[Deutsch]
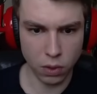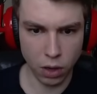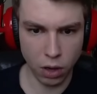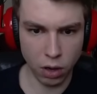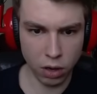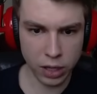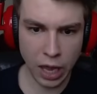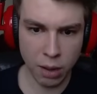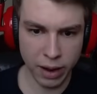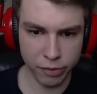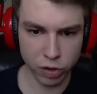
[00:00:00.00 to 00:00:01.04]

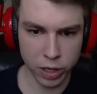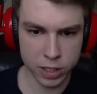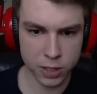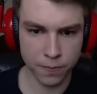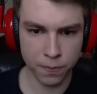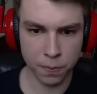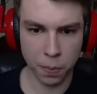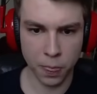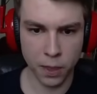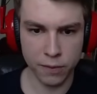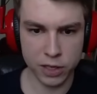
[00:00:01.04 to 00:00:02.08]
Okay, mein Freund.
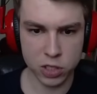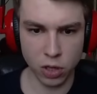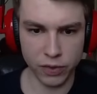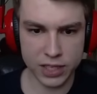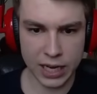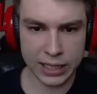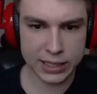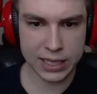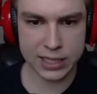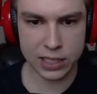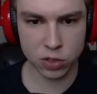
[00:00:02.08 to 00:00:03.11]
Falls du noch was anderes
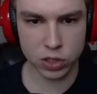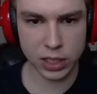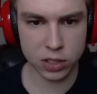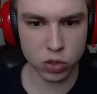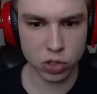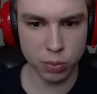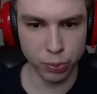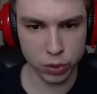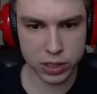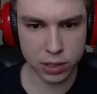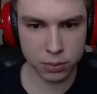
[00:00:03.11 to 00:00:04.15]
als Jesus Christus
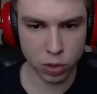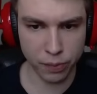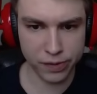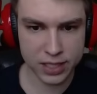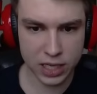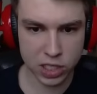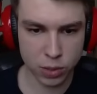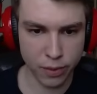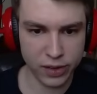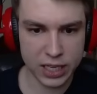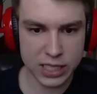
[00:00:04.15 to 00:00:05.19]
Geburt hier im Kopf hast, kannst du
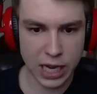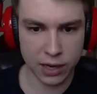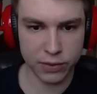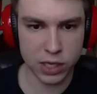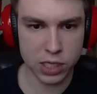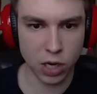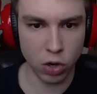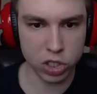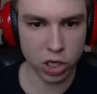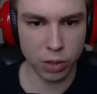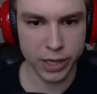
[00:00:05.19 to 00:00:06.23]
mir vielleicht sagen, wie ich hier
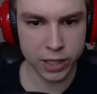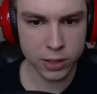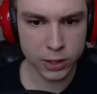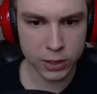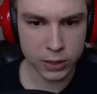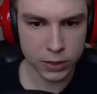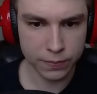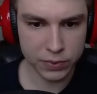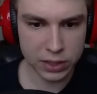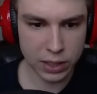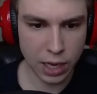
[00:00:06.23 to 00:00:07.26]
runterkomme.
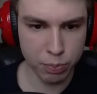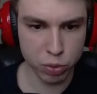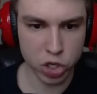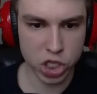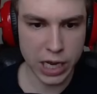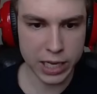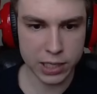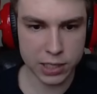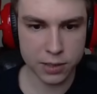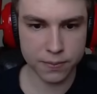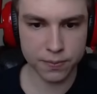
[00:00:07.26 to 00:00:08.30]

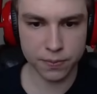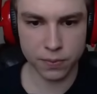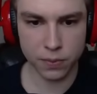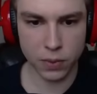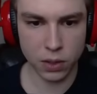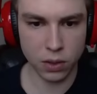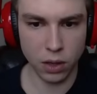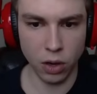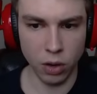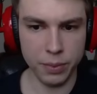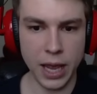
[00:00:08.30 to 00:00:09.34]
Appreciated.
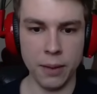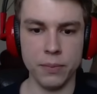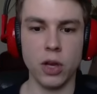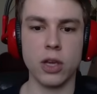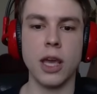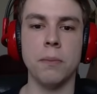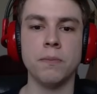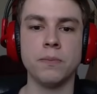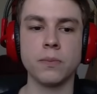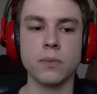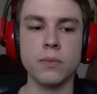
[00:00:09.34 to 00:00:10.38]
Oh, ja, okay.
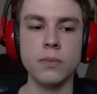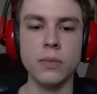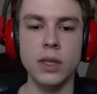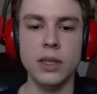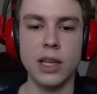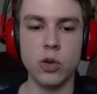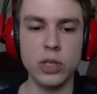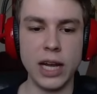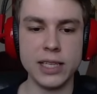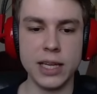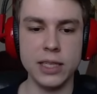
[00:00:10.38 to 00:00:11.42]
Der gute
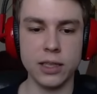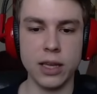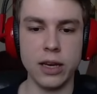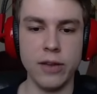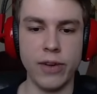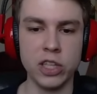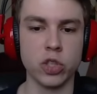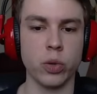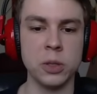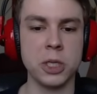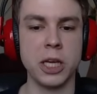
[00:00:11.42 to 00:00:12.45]
alte Hintern gegen die Wand
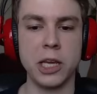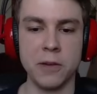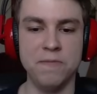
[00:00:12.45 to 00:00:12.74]
drücken Trick.